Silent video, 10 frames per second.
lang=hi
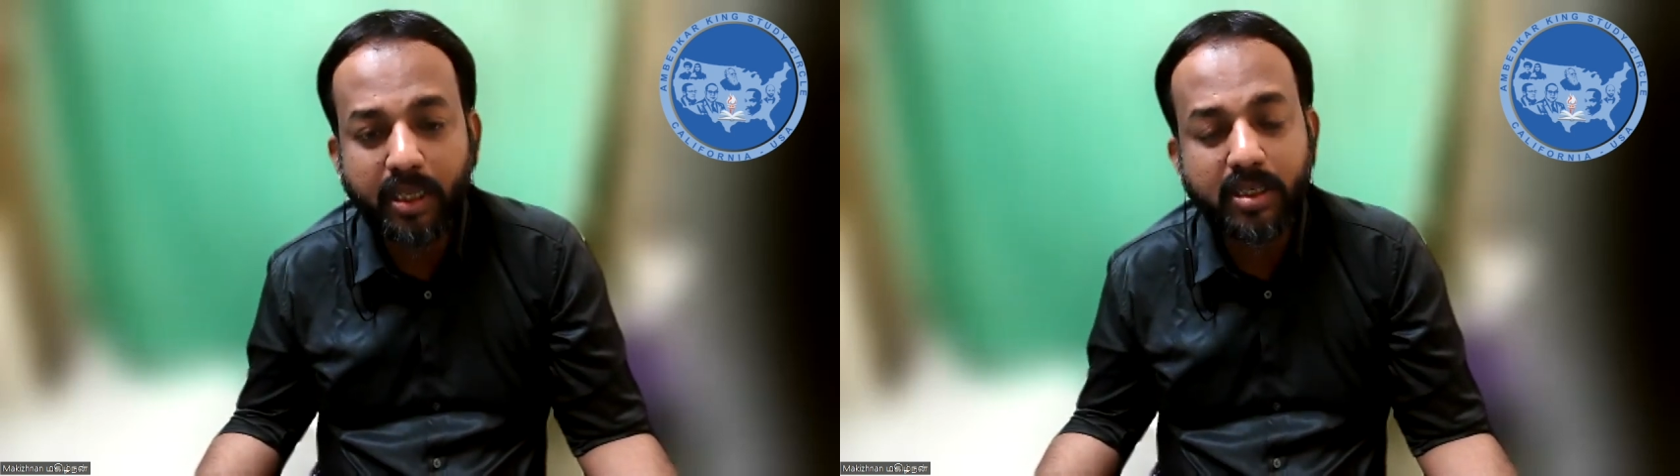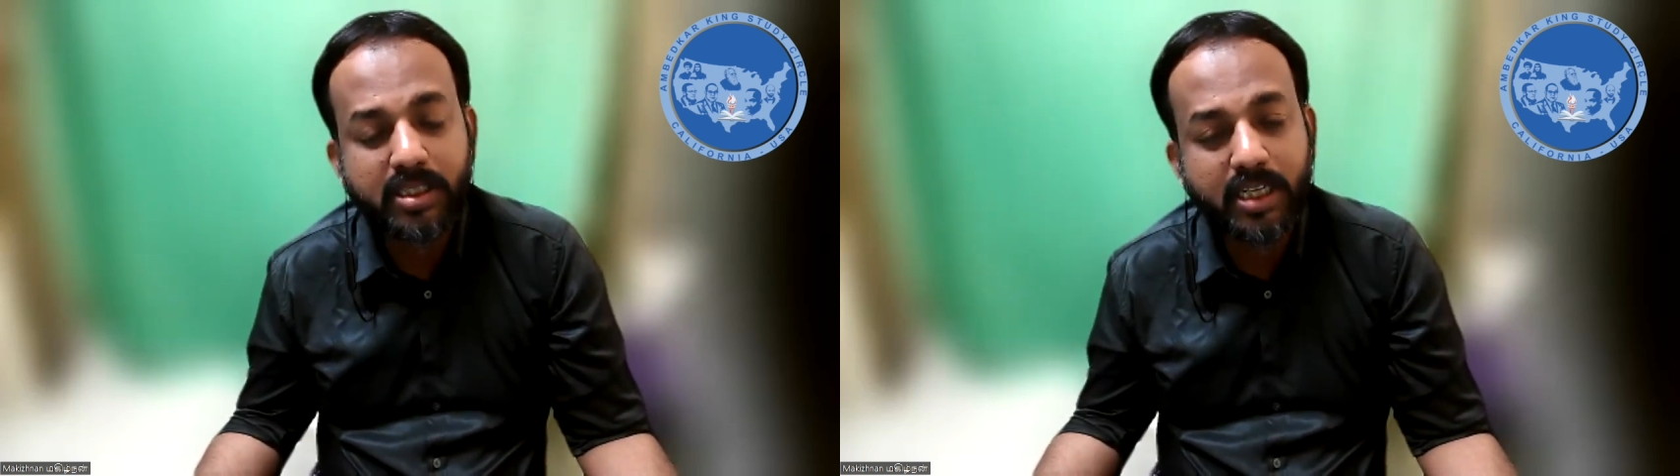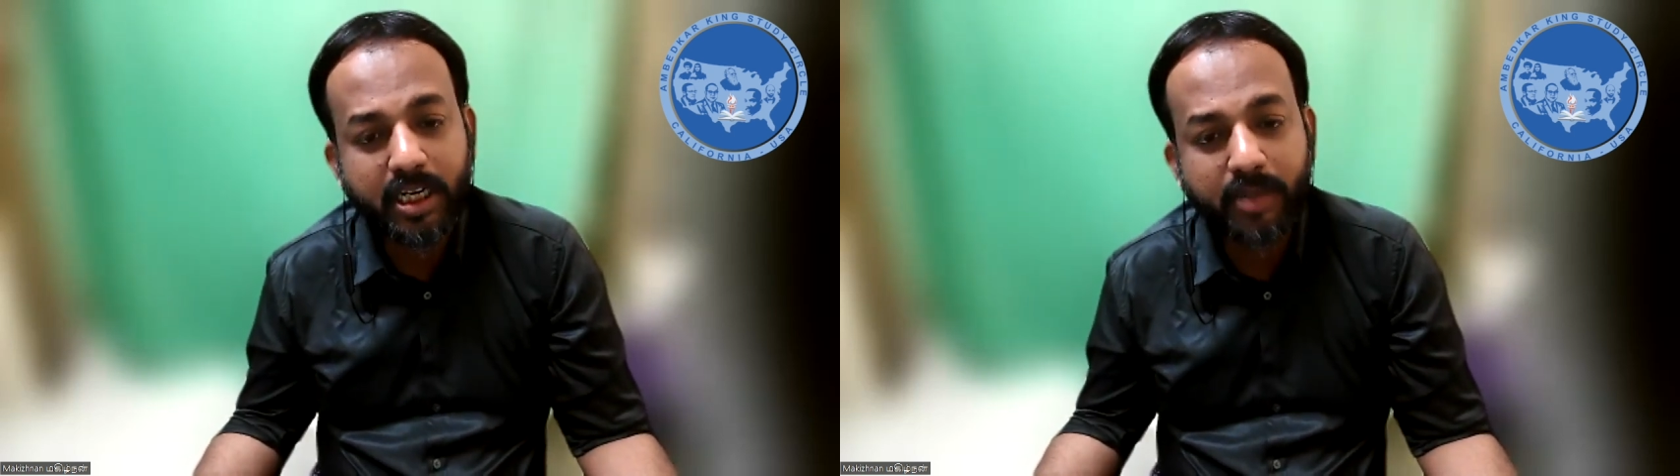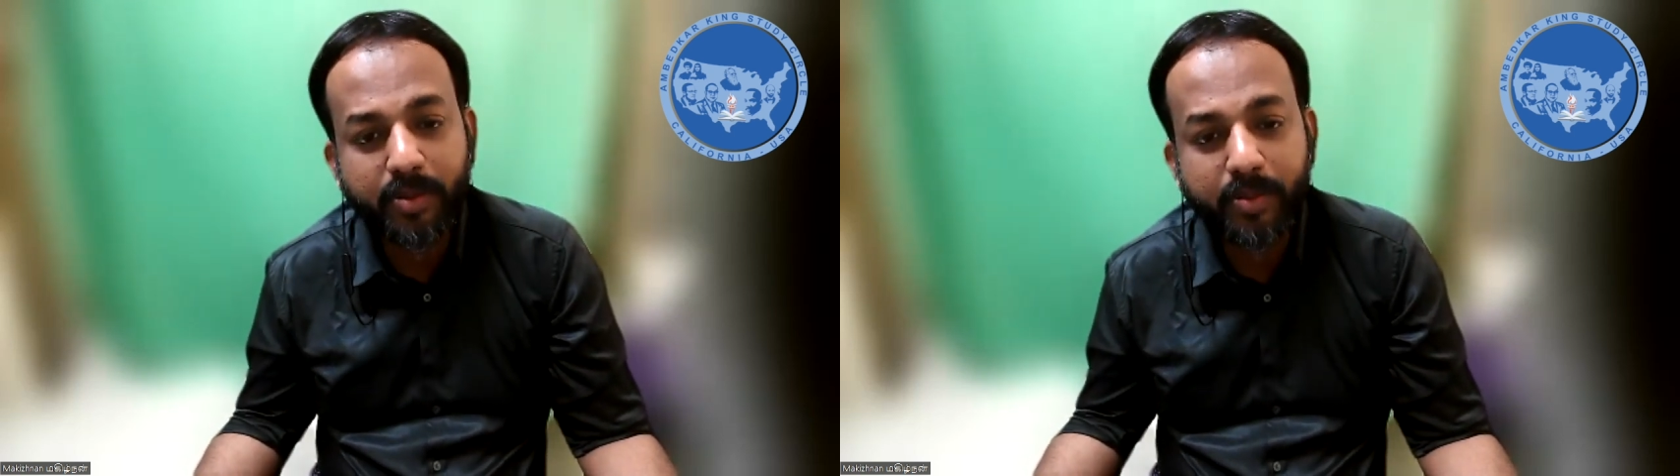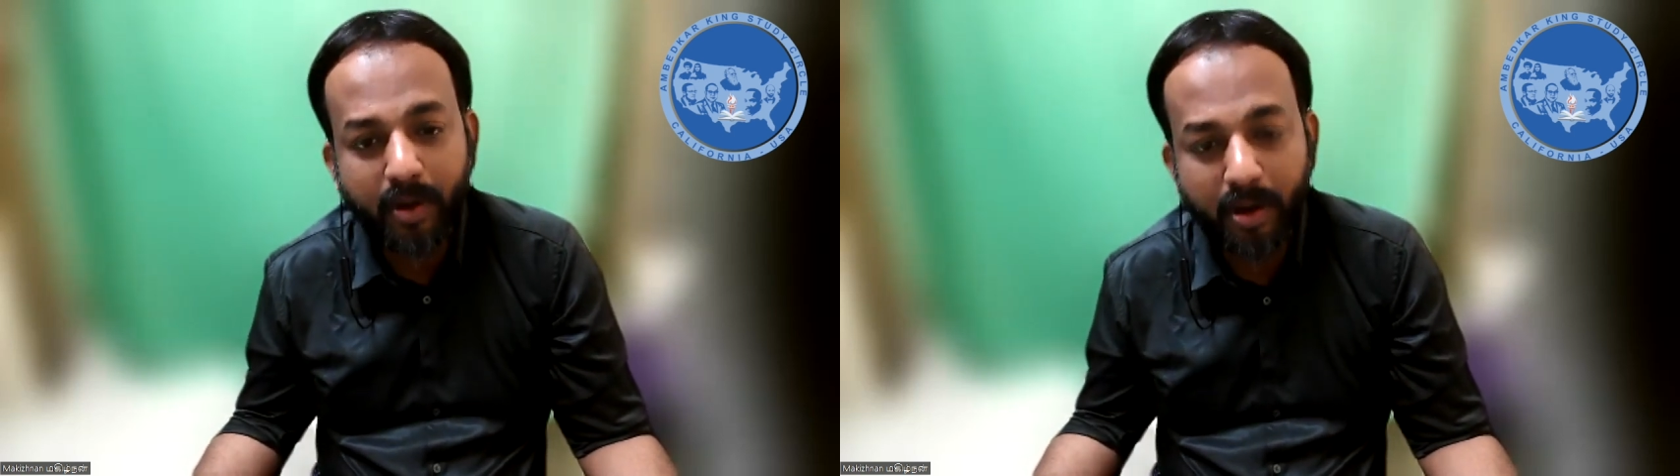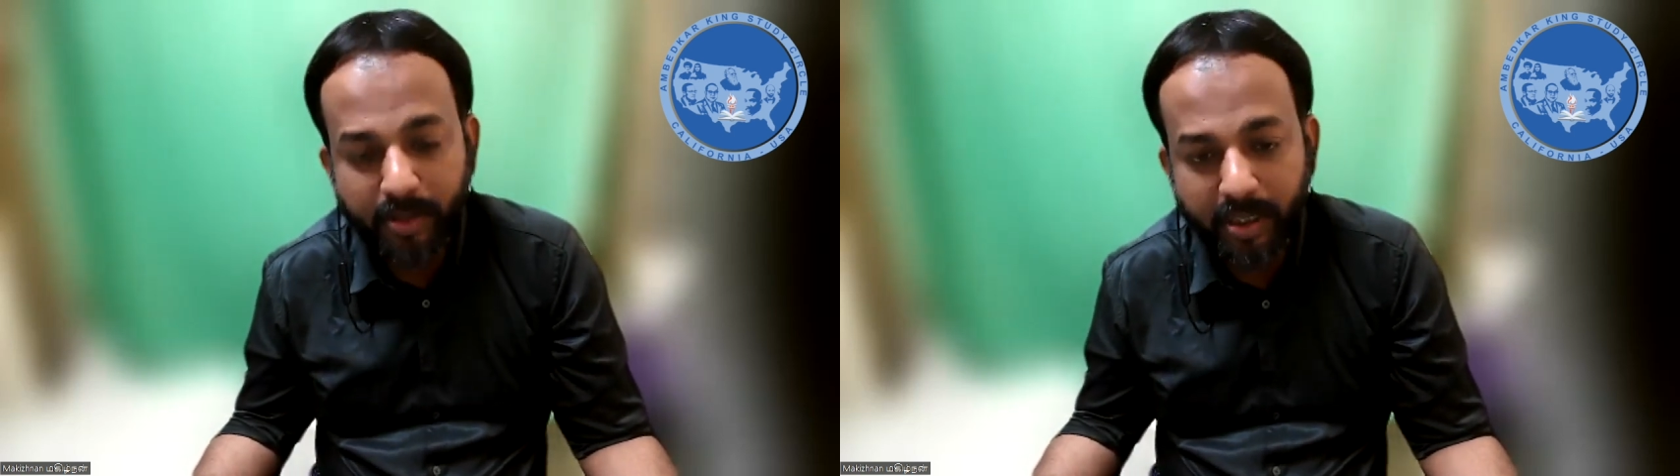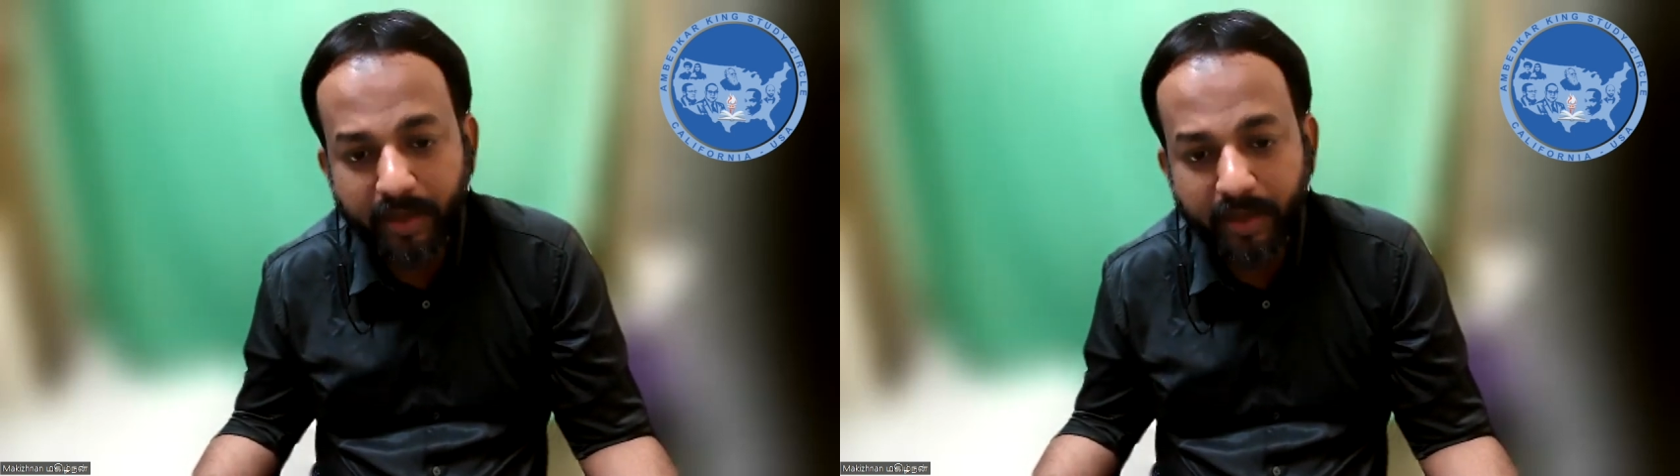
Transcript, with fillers: सेंट्रल में पावर में